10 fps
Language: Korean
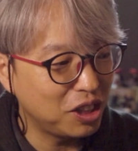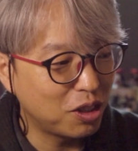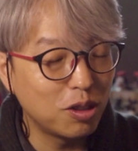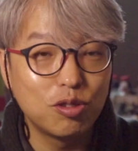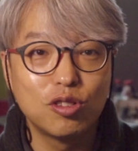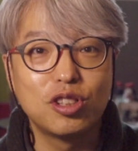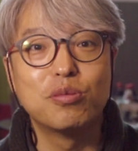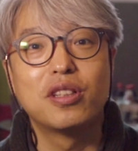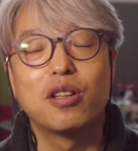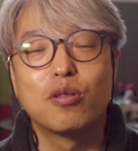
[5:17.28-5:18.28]
이걸
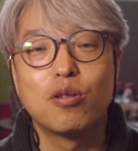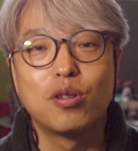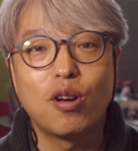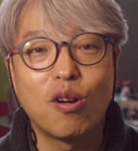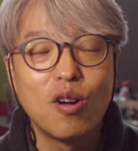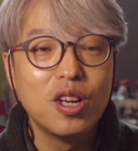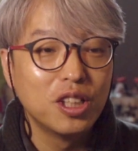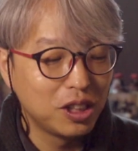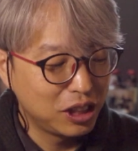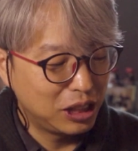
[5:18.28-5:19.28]
누르시면 될 거고요,
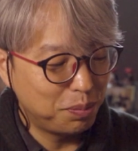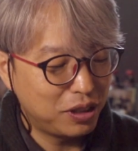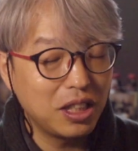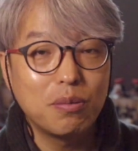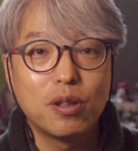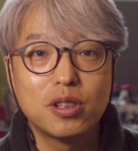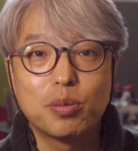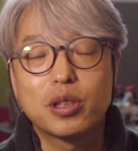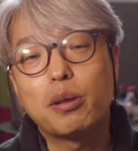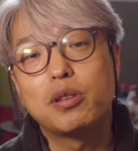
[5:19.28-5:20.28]

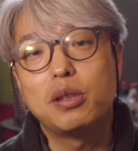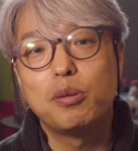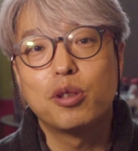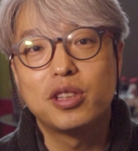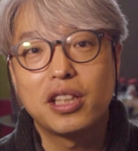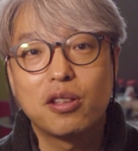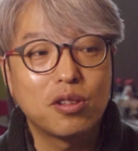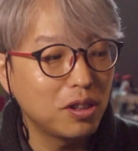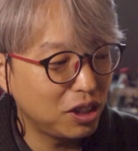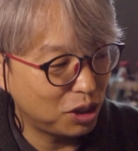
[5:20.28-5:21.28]
17번서부터 32번
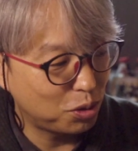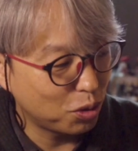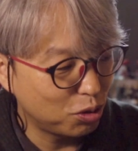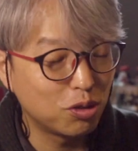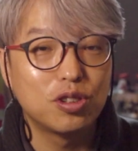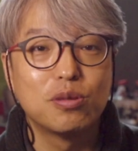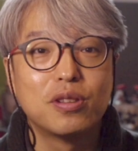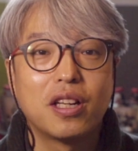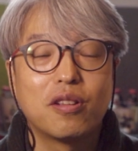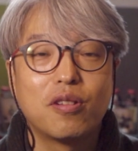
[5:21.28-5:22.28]
채널은 이쪽을
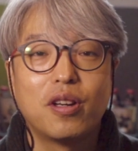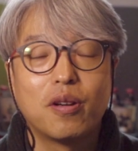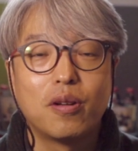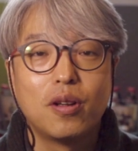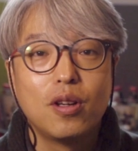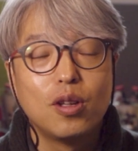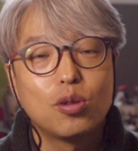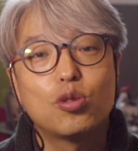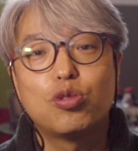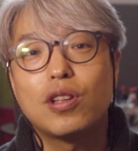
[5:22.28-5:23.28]
누르시면 될 거예요.
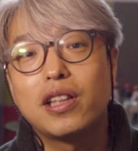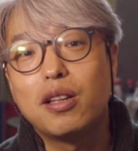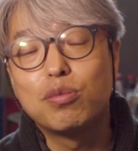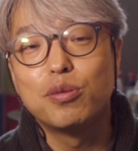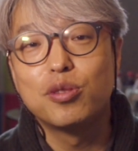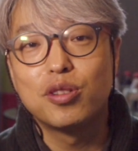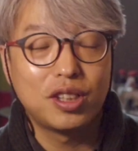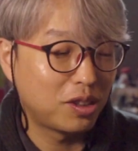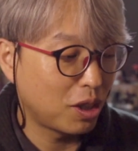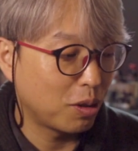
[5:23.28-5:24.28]
또 추가되는 부분들이
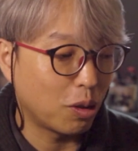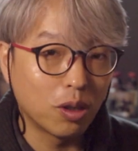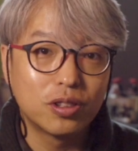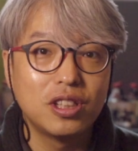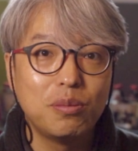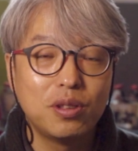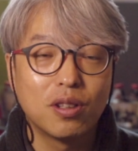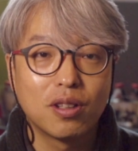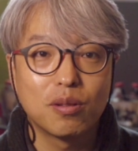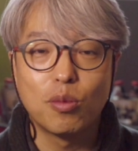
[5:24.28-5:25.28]
있어요. 억스
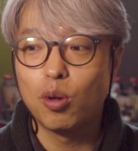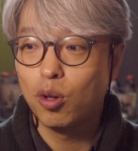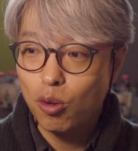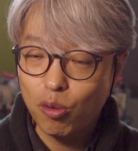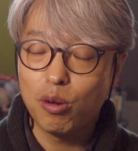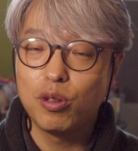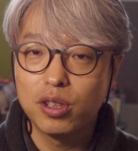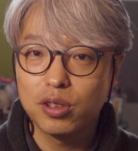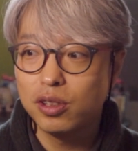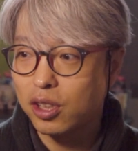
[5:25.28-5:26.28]
입력, 뭐
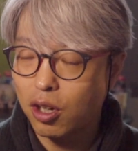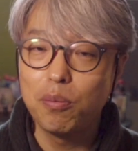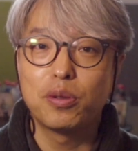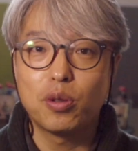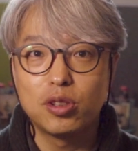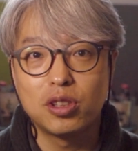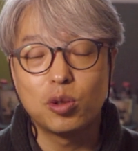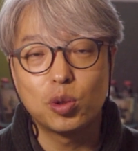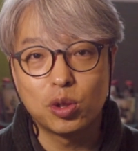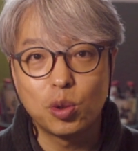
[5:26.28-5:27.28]
외부에서 이제 컴퓨터로
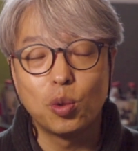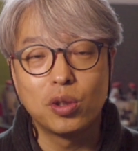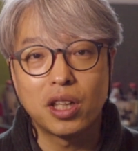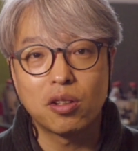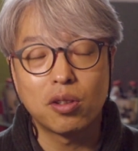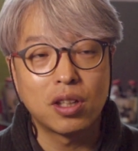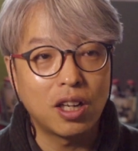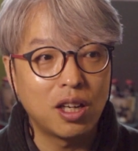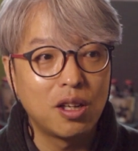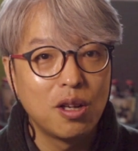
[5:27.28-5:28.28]

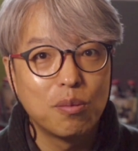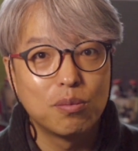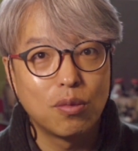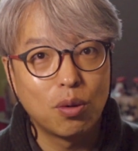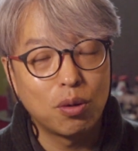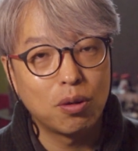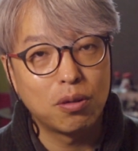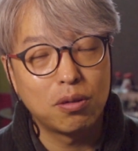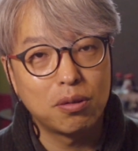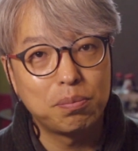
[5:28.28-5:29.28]
들어온다던가
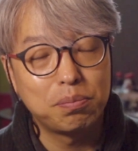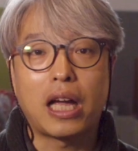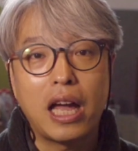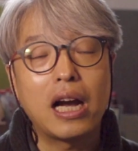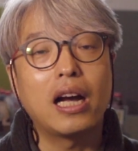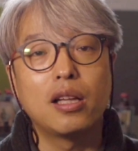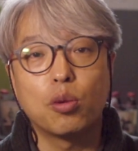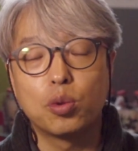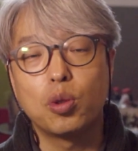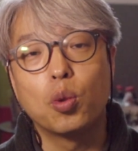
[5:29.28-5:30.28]
뭐 다양한
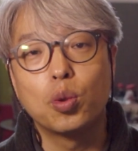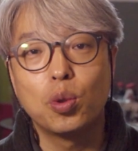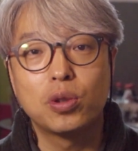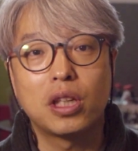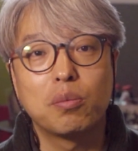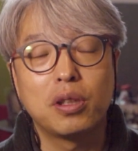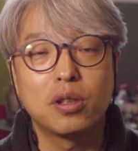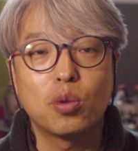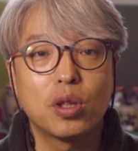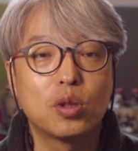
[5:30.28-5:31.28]
오디오
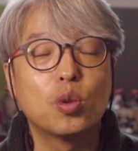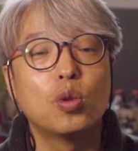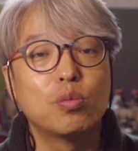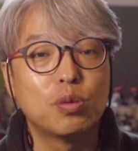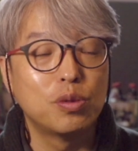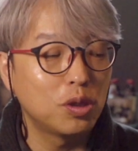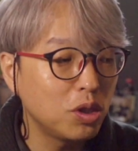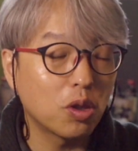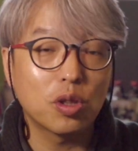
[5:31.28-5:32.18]
장비를 통해 들어오는 부분들이